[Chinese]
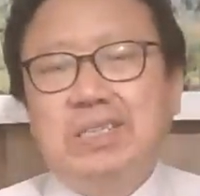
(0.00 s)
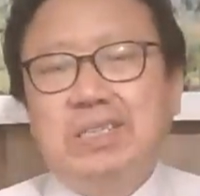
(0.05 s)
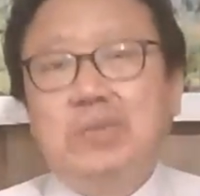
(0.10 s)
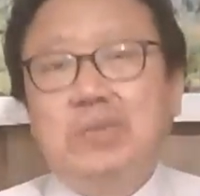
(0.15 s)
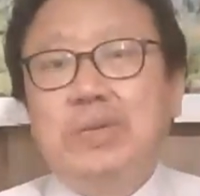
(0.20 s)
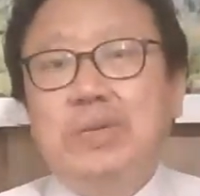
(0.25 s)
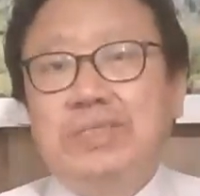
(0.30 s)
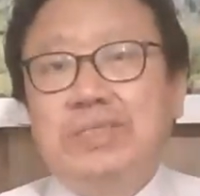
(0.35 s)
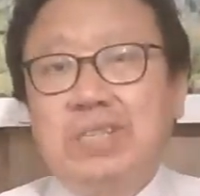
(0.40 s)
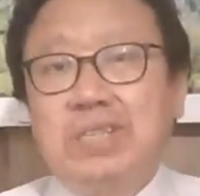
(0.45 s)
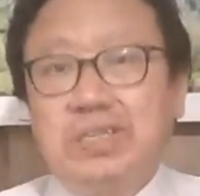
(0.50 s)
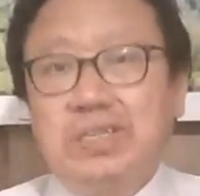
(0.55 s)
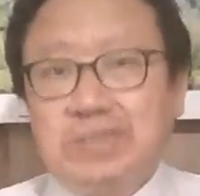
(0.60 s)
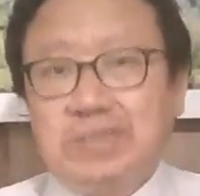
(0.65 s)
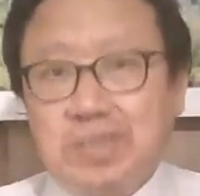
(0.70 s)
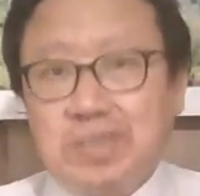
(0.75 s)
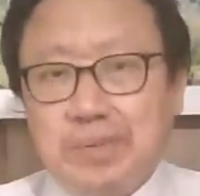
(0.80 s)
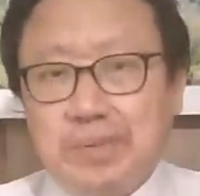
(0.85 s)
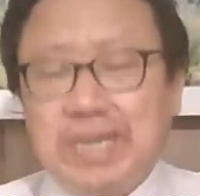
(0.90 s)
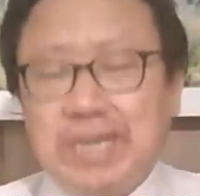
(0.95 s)
六月四号
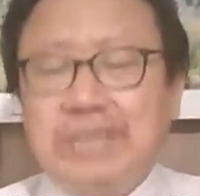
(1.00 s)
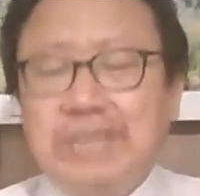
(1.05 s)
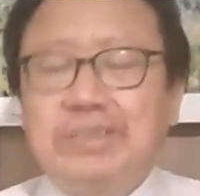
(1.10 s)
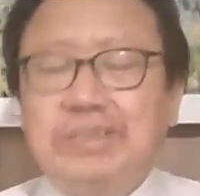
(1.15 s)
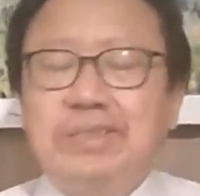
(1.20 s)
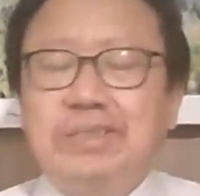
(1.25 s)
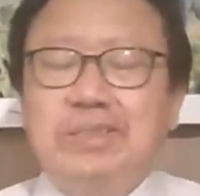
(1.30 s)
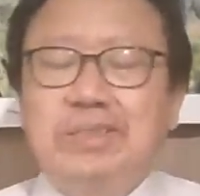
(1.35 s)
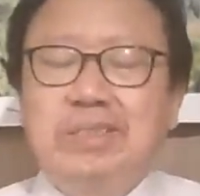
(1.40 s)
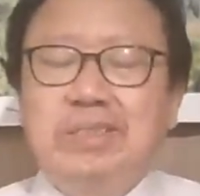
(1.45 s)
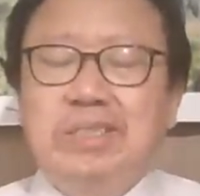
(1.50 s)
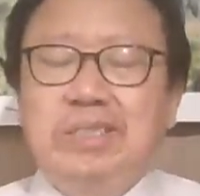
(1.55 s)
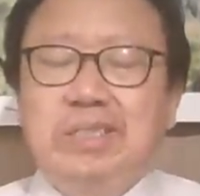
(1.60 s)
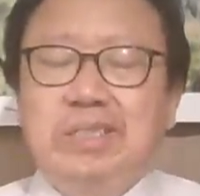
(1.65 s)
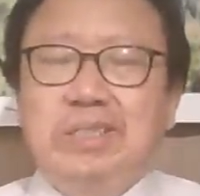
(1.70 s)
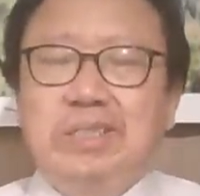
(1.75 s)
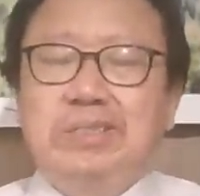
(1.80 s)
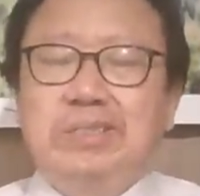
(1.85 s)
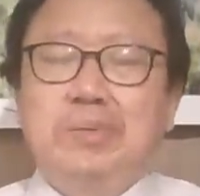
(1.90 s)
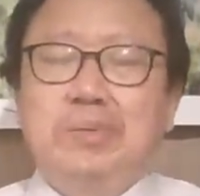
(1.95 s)
是个敏感日，
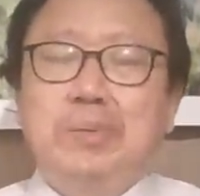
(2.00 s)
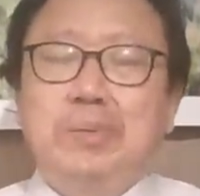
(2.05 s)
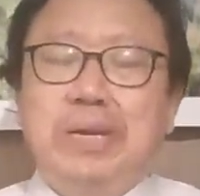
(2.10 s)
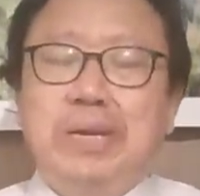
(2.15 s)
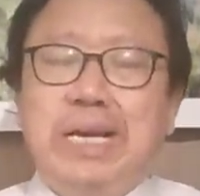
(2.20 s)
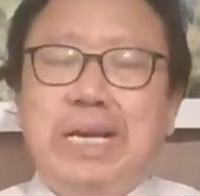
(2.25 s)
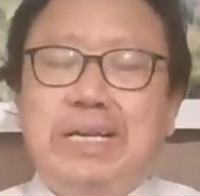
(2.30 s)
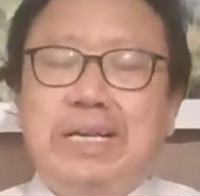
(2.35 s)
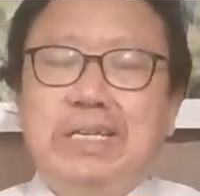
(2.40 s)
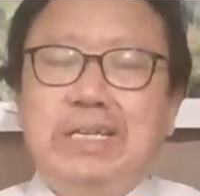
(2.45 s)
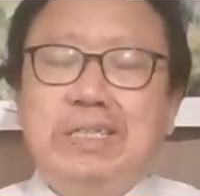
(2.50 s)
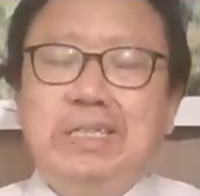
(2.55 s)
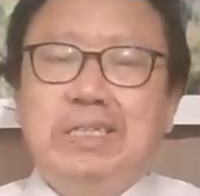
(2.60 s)
哦，怎么敏感呢？